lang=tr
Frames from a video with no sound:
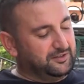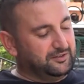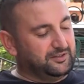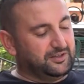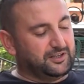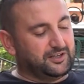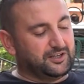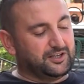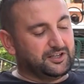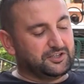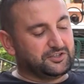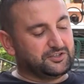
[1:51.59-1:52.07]

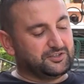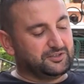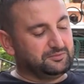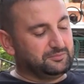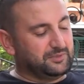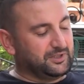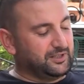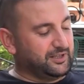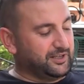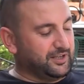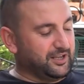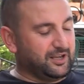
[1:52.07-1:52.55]
Ve
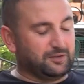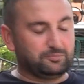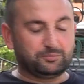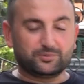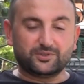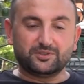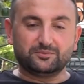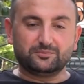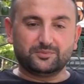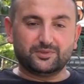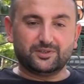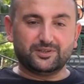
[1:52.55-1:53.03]
araştırmalar
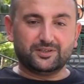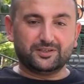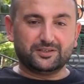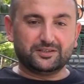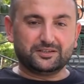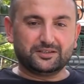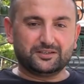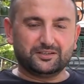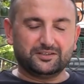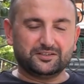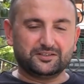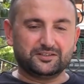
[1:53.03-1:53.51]

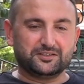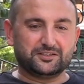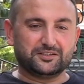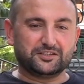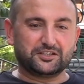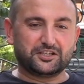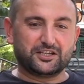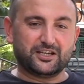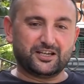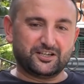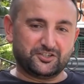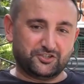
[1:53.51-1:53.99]
yaptığımda
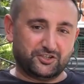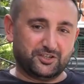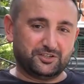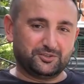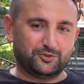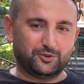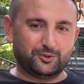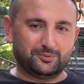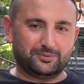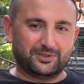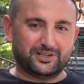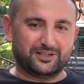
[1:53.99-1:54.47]
e,
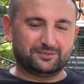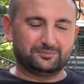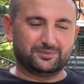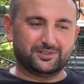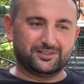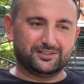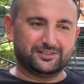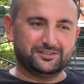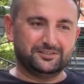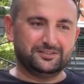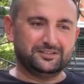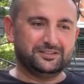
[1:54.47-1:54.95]
gerçek
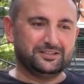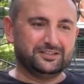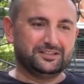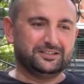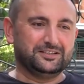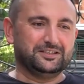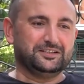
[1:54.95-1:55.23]
Doberman'ın